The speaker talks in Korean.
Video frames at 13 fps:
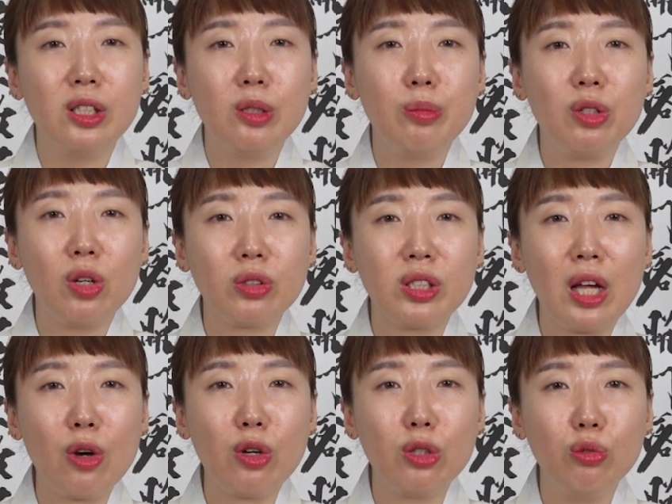음력
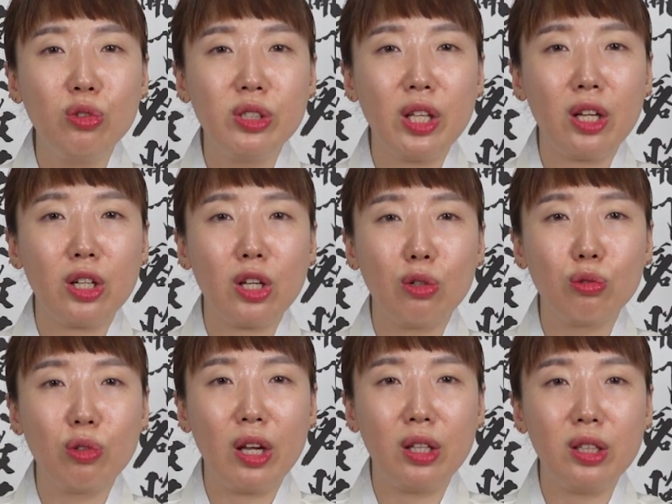4월 운세의
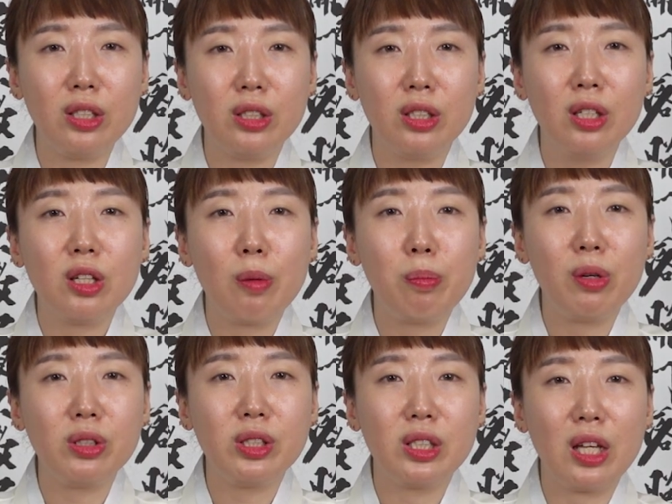경우에는 첫
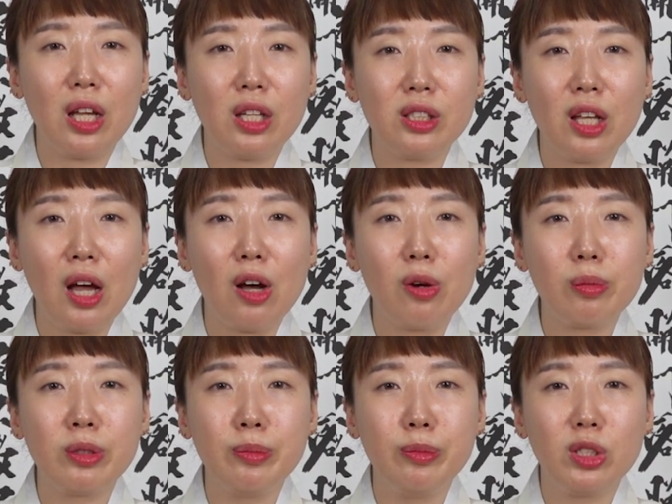번째 사업
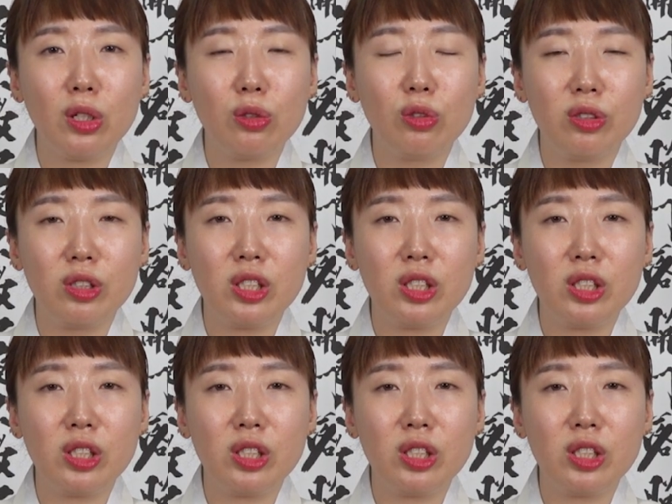금전운,